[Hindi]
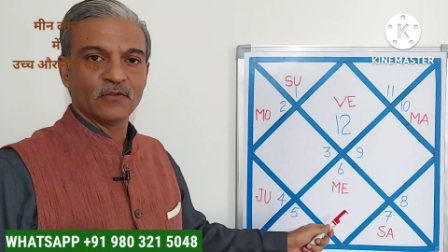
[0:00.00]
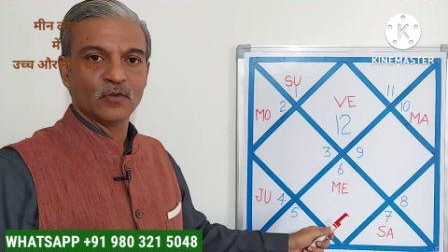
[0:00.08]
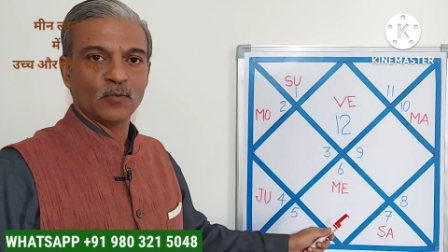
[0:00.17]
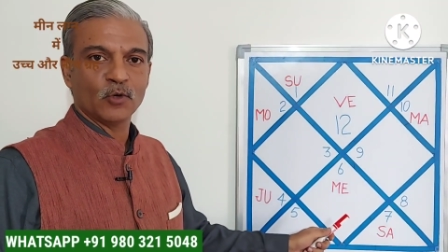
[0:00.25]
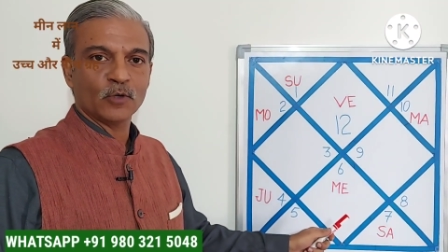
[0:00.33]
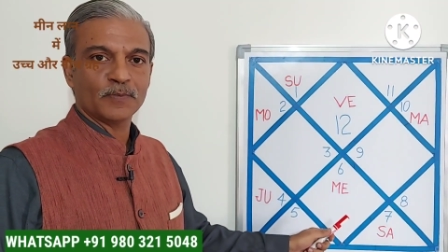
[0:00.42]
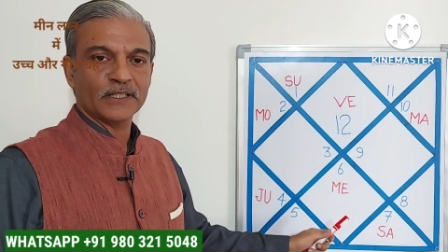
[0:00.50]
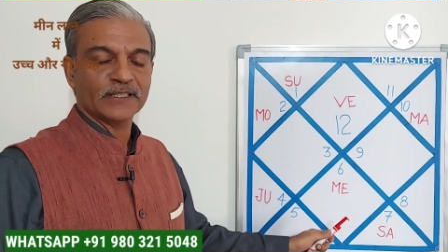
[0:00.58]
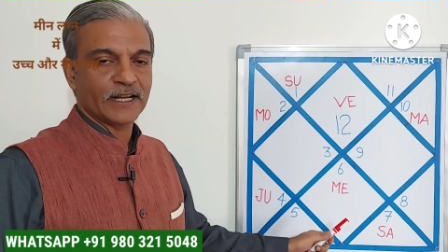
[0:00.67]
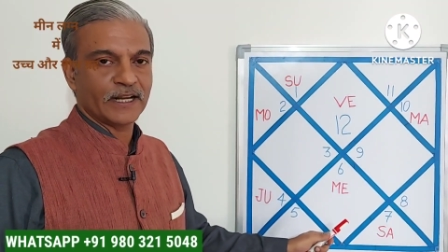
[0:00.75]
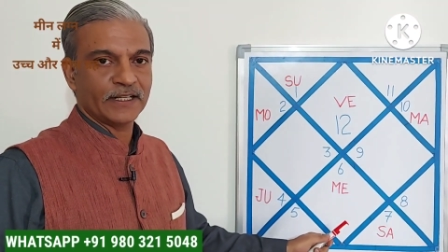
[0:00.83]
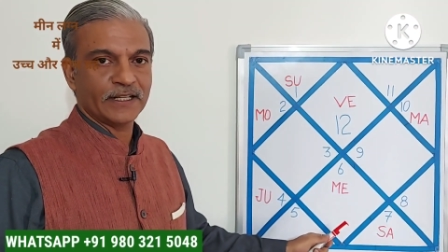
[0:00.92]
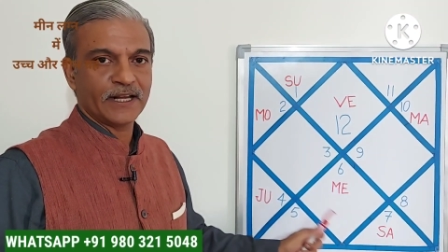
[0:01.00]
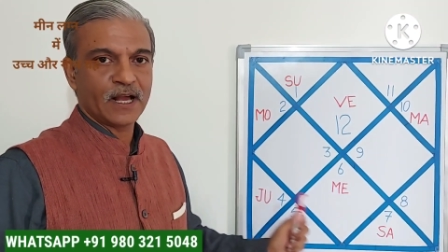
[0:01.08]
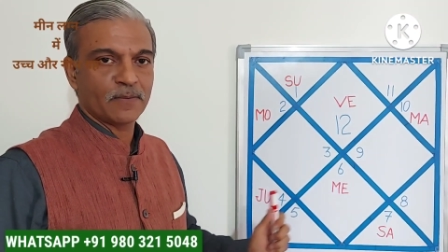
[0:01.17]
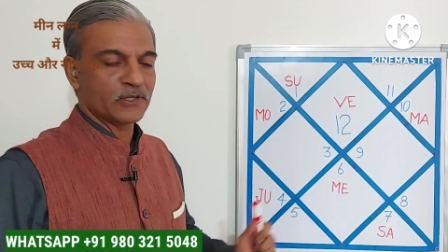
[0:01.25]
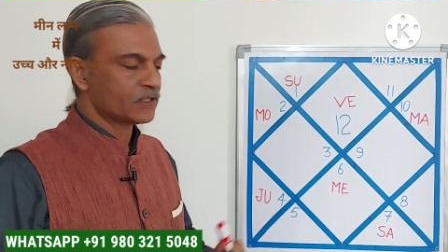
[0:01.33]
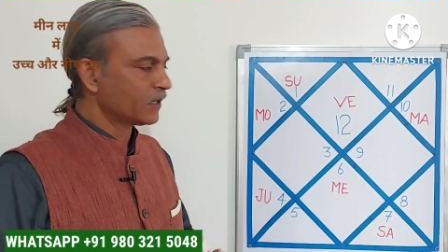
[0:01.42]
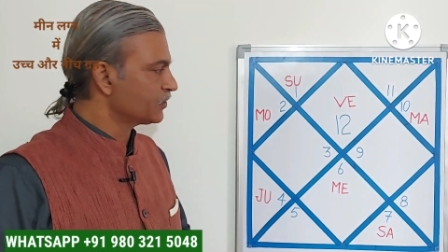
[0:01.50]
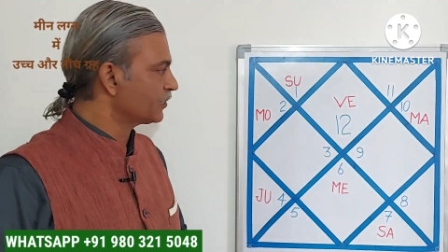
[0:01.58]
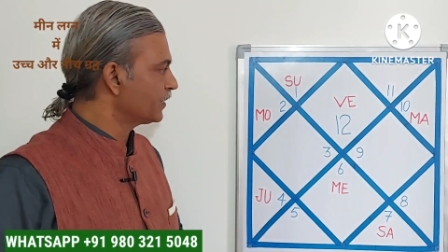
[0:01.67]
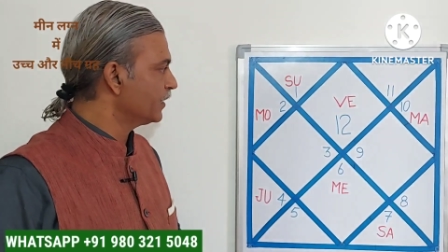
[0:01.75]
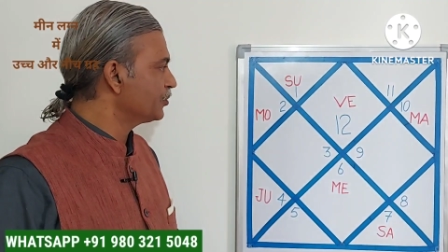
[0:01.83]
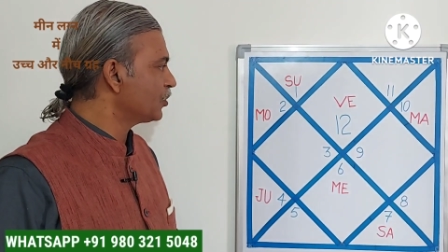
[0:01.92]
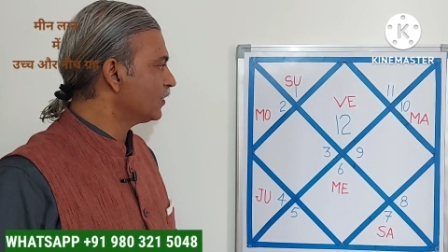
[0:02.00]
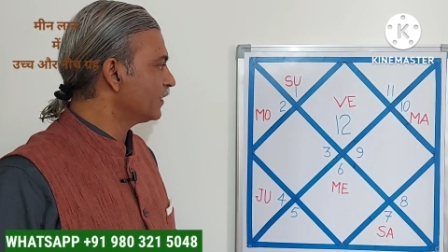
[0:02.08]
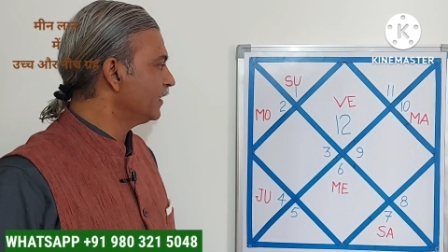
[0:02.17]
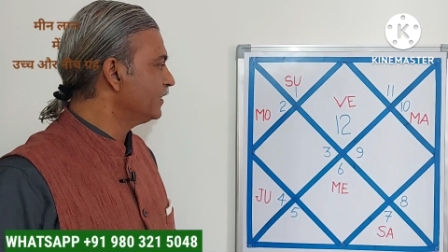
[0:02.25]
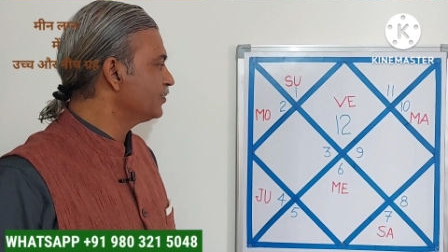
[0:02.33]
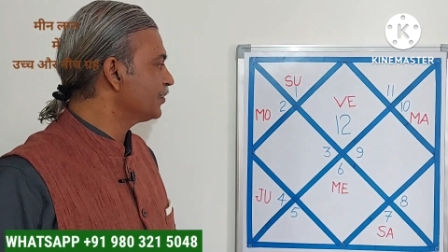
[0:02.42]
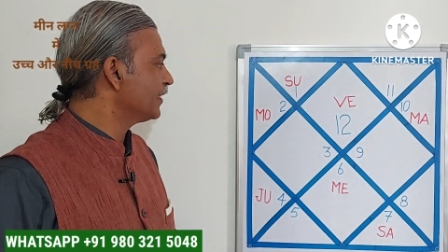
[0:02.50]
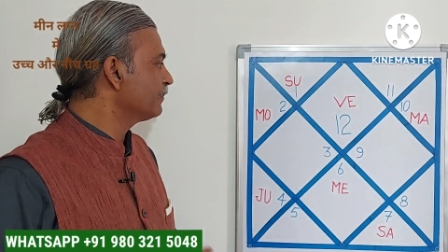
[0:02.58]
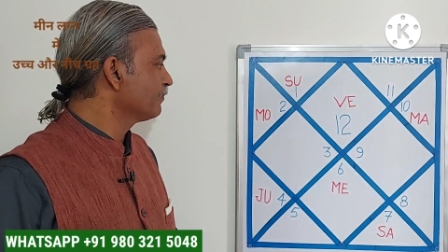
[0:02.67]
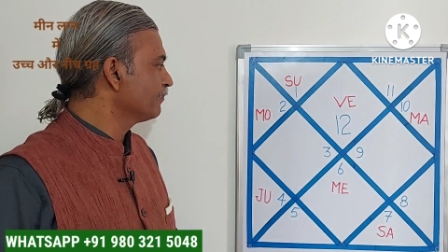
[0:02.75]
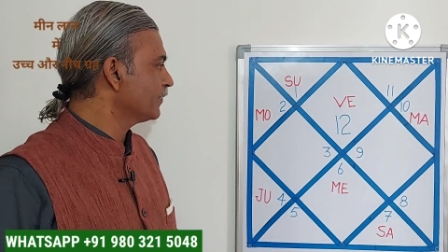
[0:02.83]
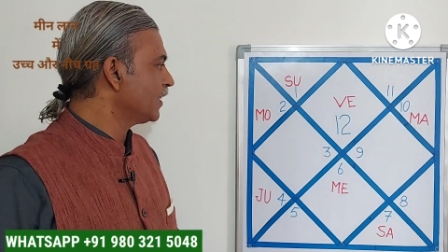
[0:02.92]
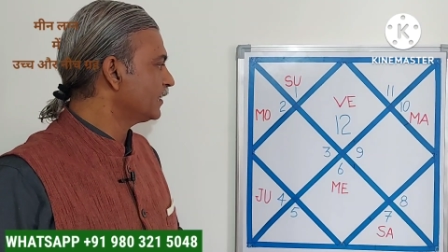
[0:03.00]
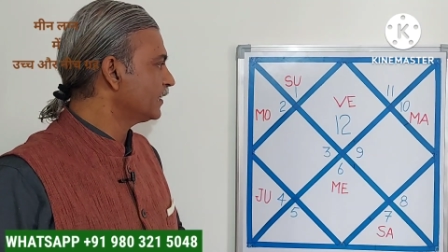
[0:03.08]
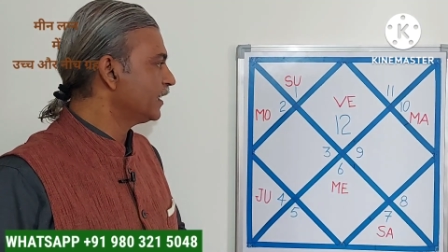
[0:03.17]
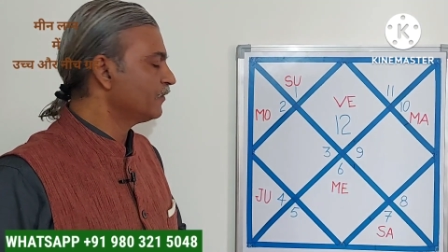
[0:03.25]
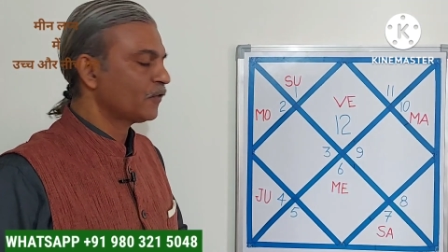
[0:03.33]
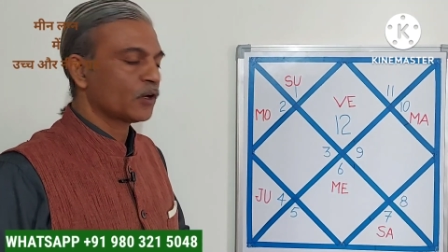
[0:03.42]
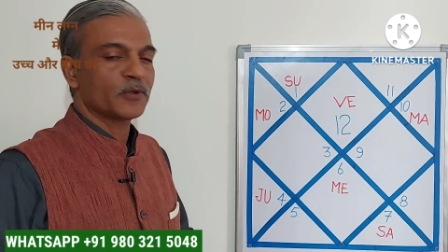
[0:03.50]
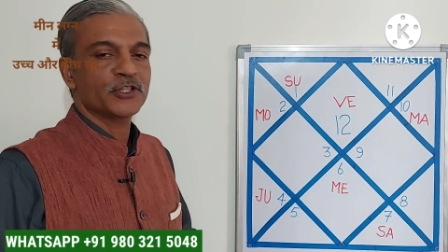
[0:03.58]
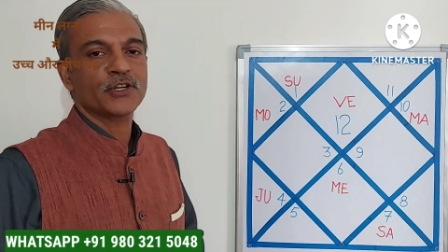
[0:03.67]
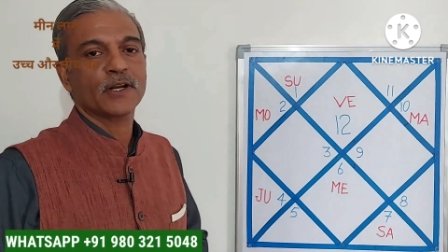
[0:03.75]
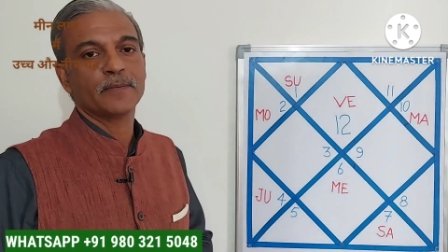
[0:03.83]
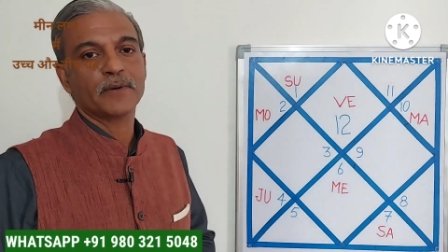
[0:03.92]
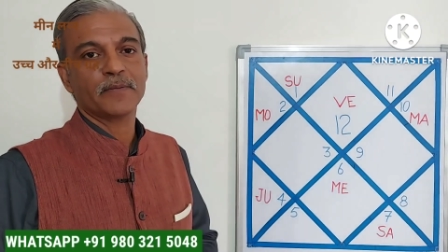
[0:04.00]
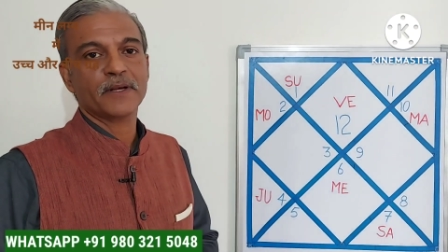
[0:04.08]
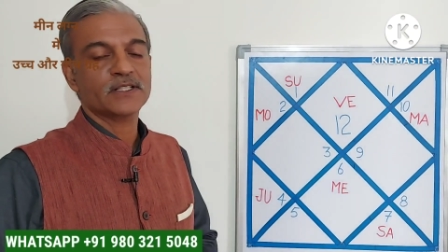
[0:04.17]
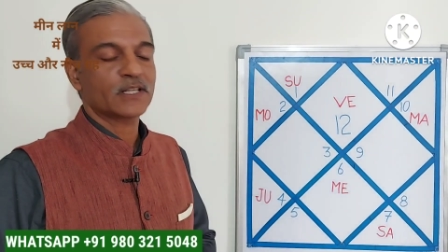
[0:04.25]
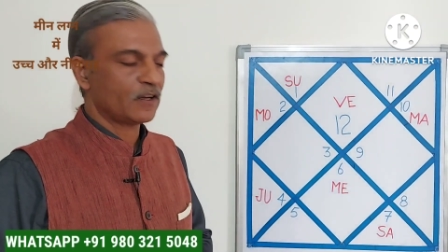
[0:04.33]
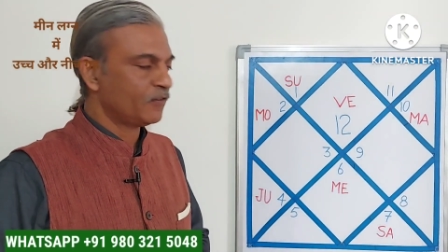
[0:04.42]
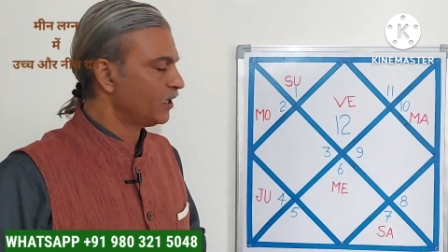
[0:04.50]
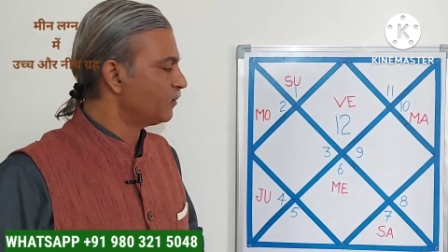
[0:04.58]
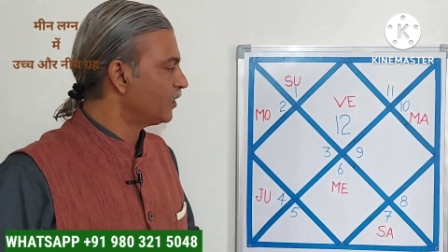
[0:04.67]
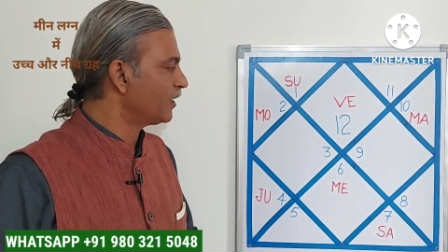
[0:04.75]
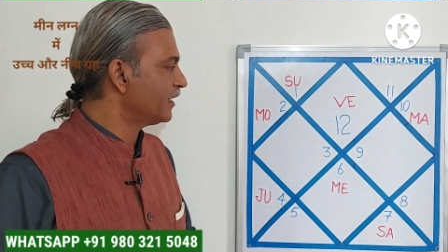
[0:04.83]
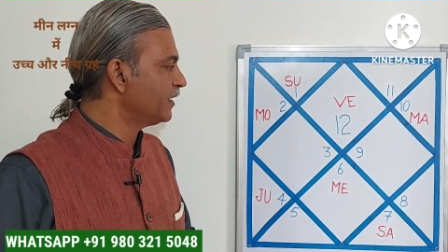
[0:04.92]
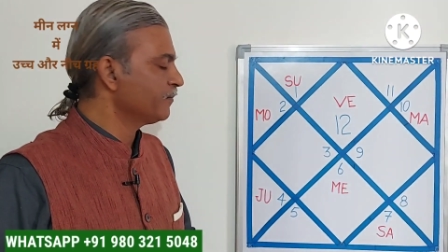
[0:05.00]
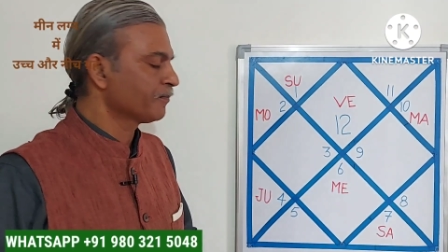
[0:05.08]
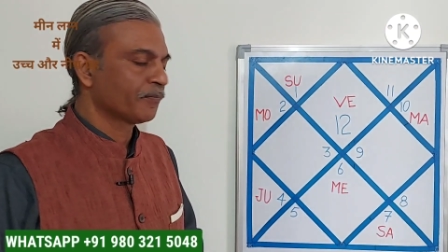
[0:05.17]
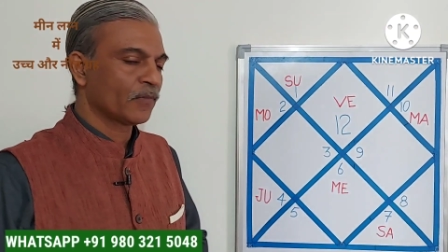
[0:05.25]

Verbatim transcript: वो बोर्ड पर दिखाया गया है आप इसका स्क्रीनशॉट ले लीजिए ताकि ये इन्फॉर्मेशन आपके पास अवेलेबल रहे